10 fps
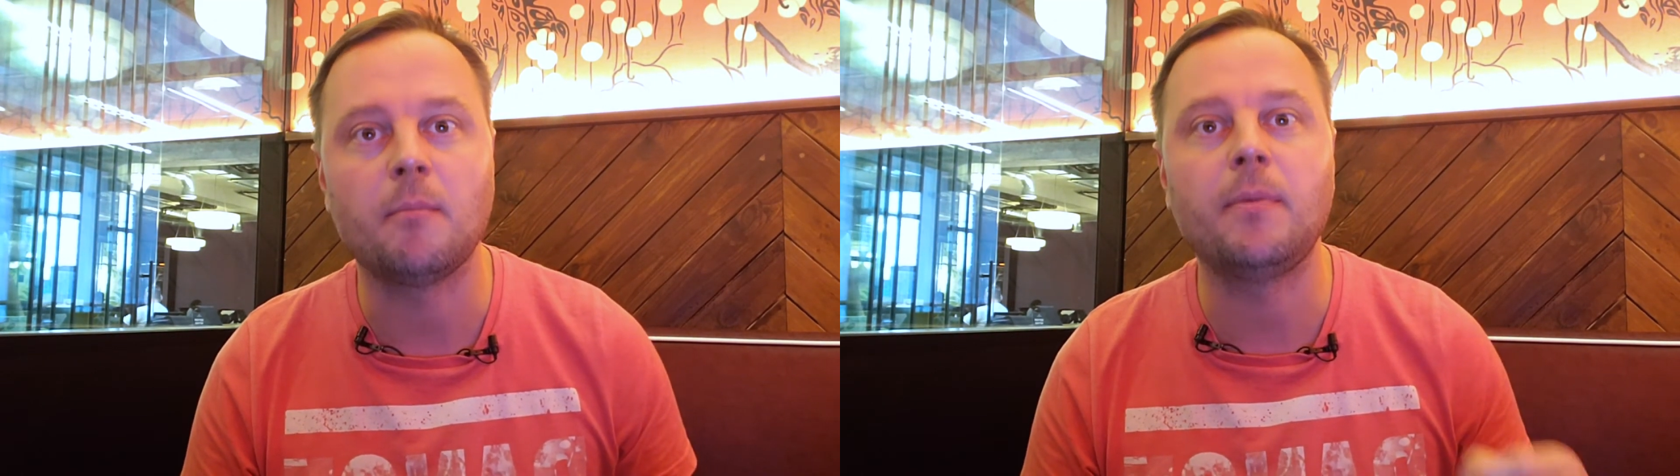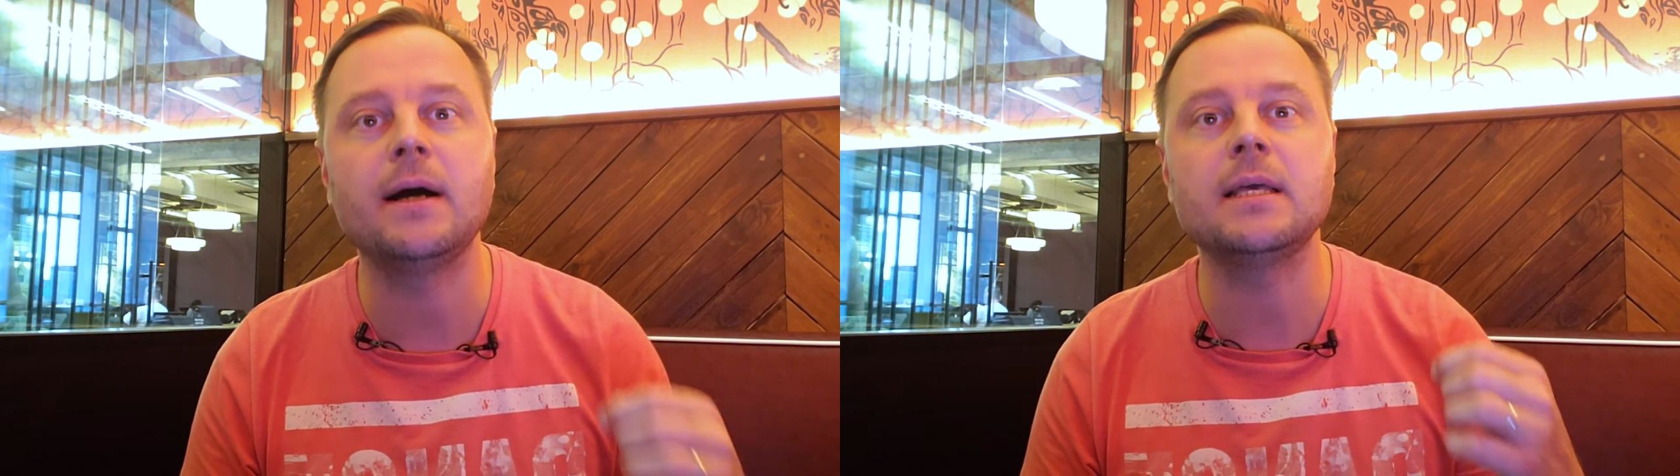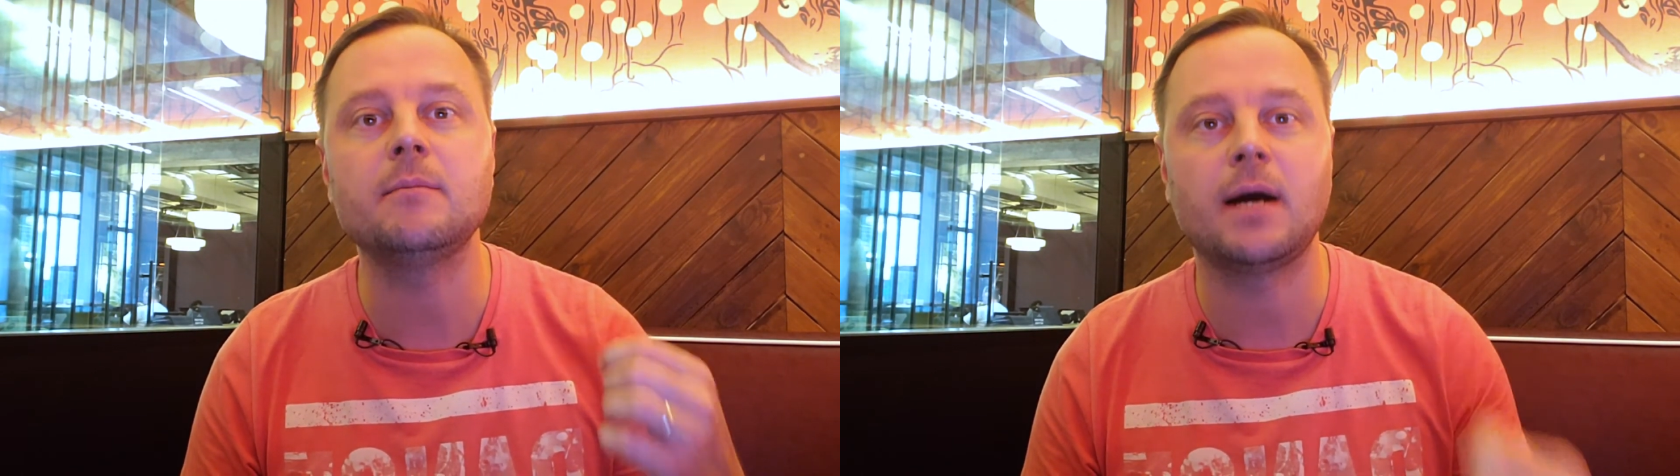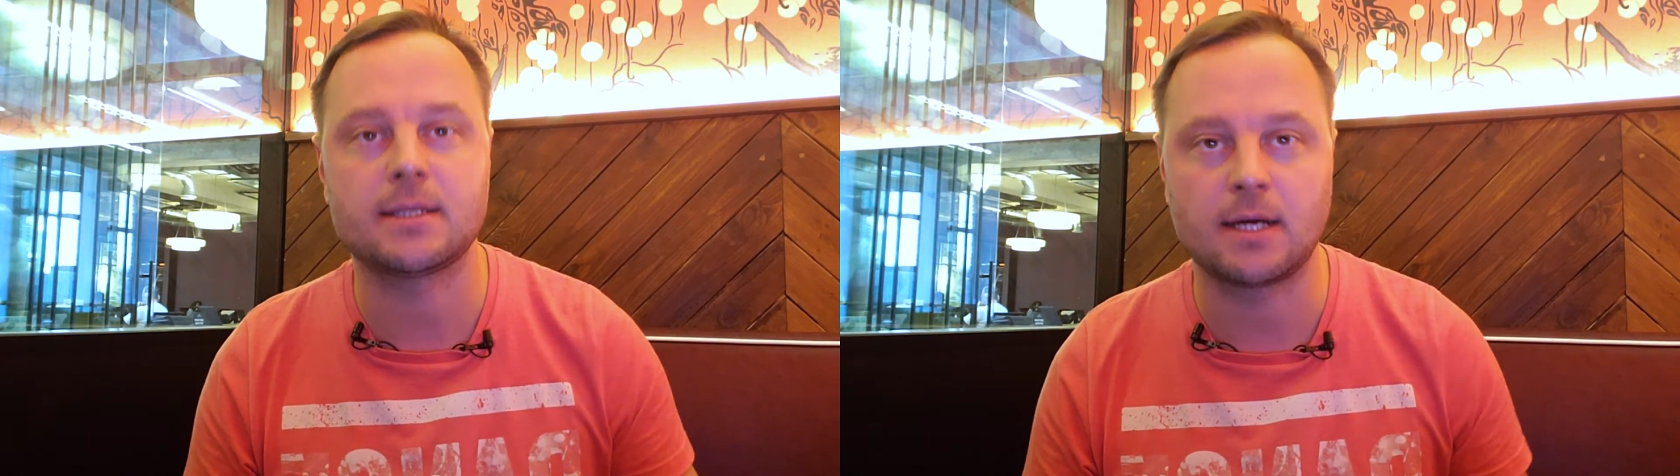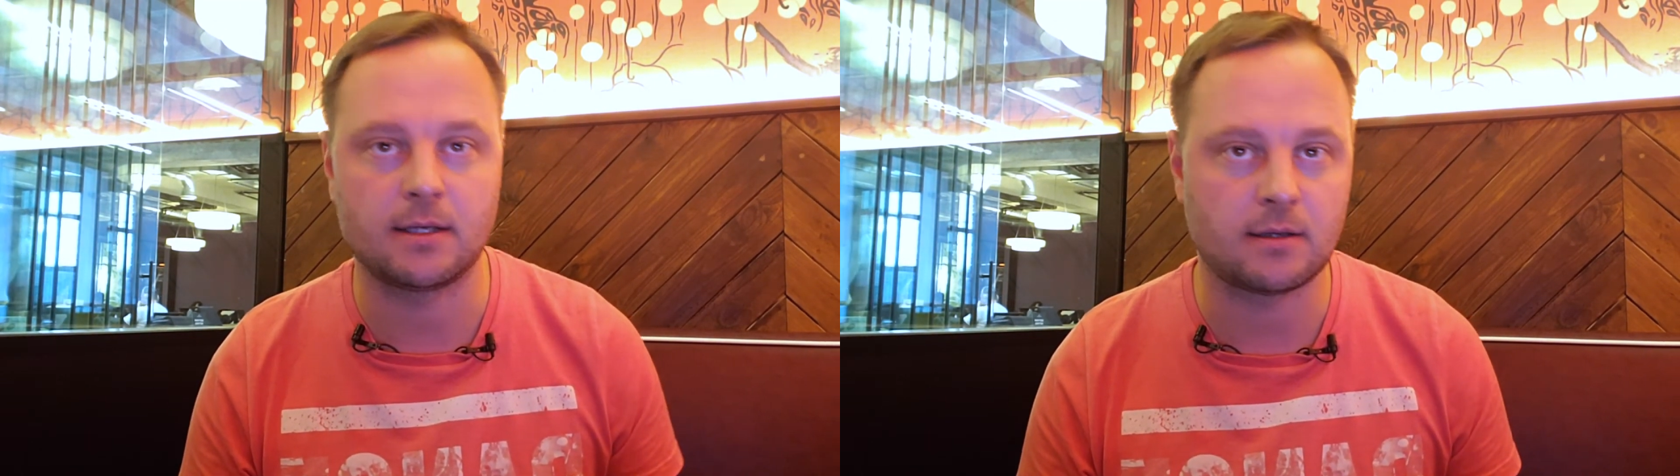понимать,
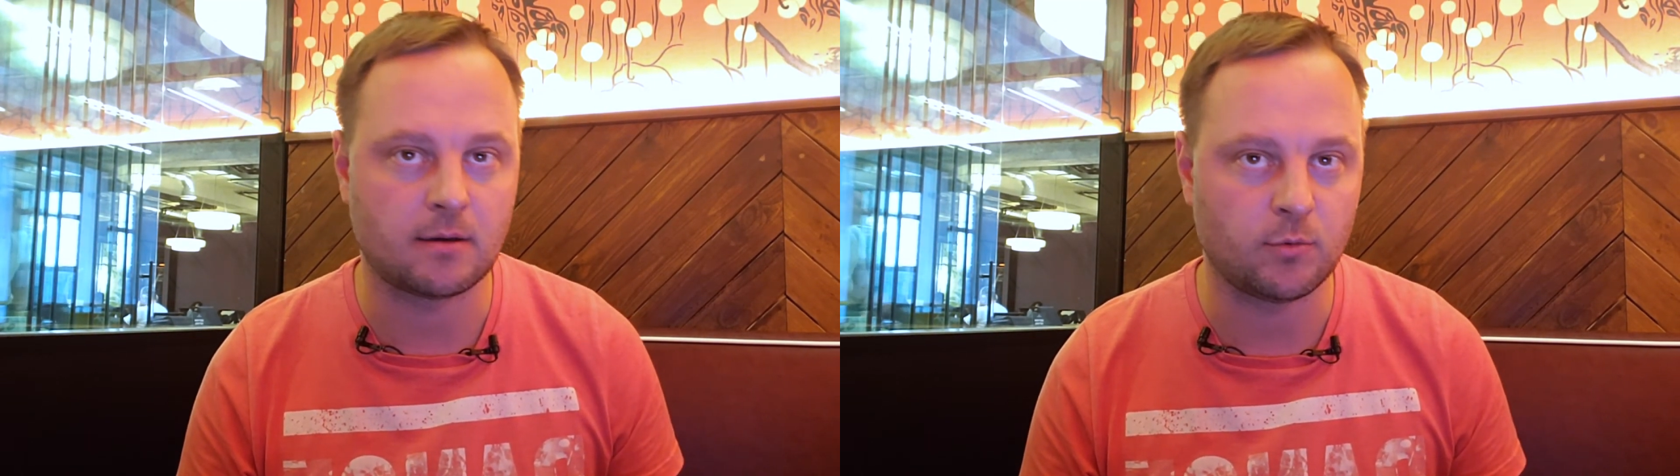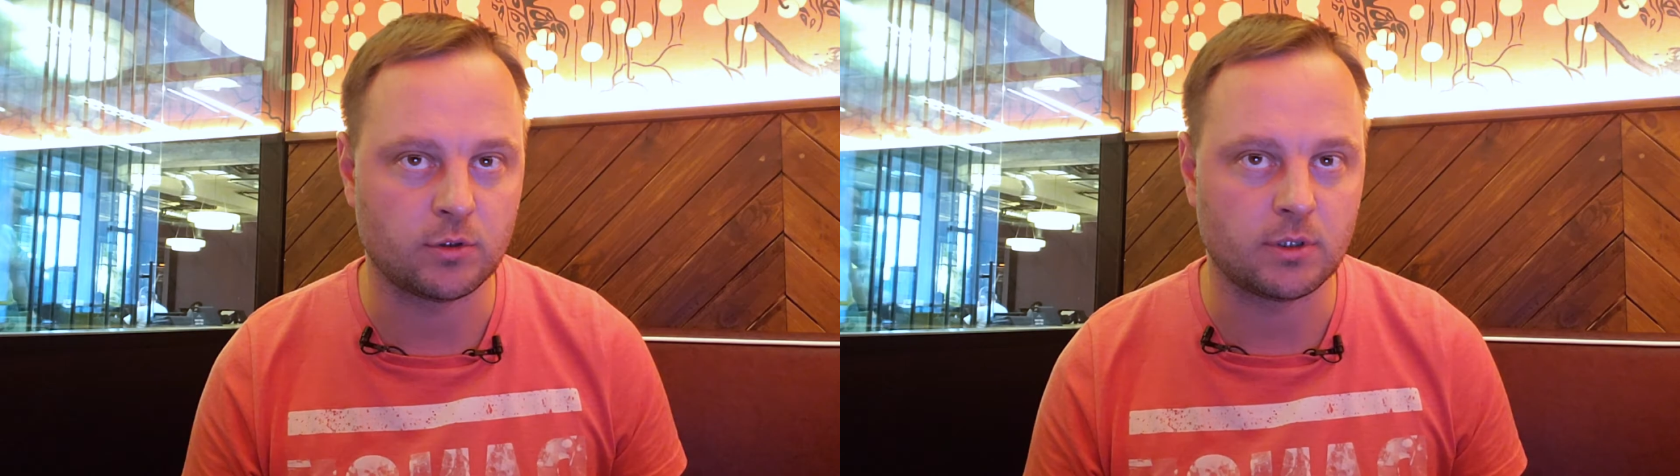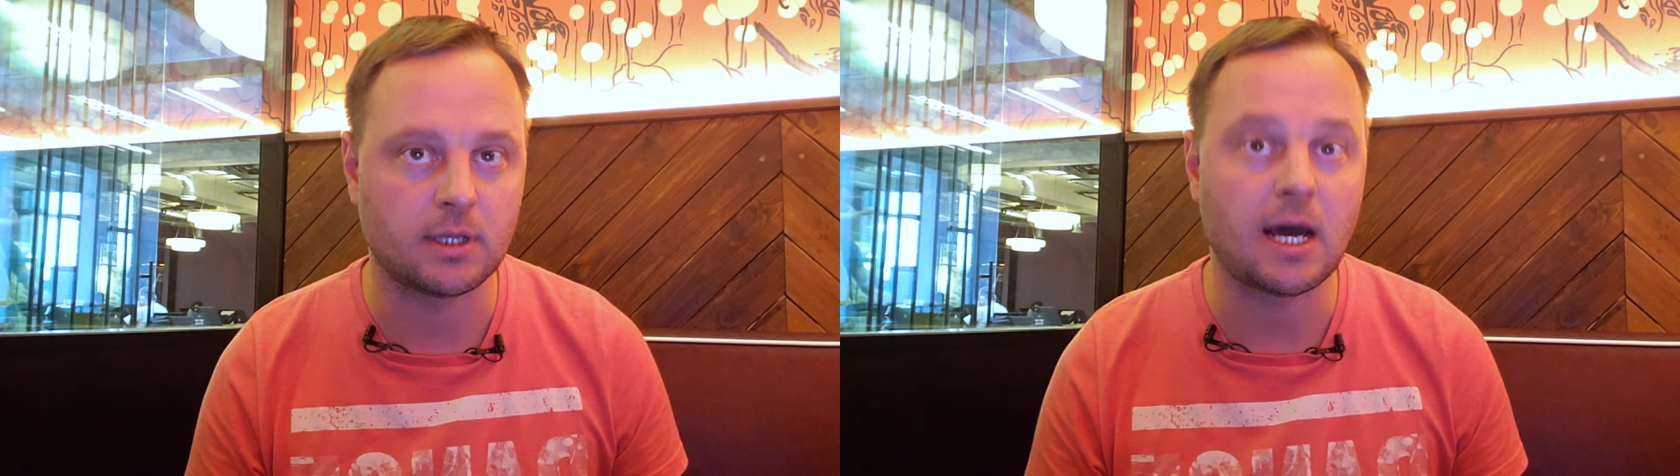как это работает,